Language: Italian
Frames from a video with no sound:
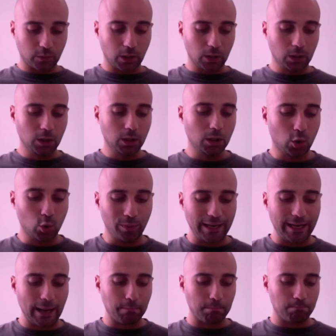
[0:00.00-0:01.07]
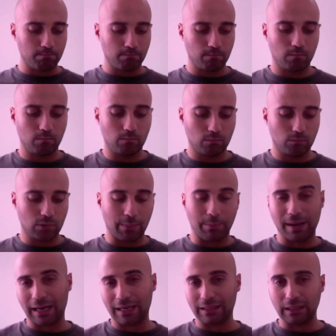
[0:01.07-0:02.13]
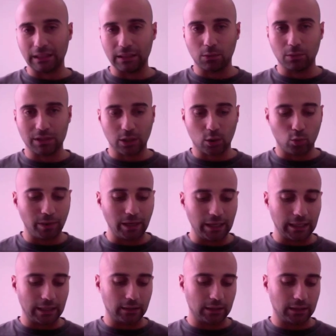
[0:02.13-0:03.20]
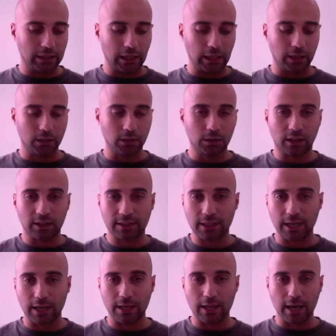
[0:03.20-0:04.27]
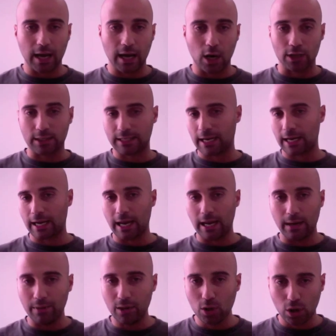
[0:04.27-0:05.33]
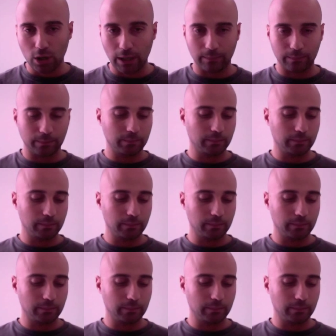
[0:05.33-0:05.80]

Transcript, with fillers: eh, rubrica la parte di questa rubrica che assegna l'Oscar e il bidone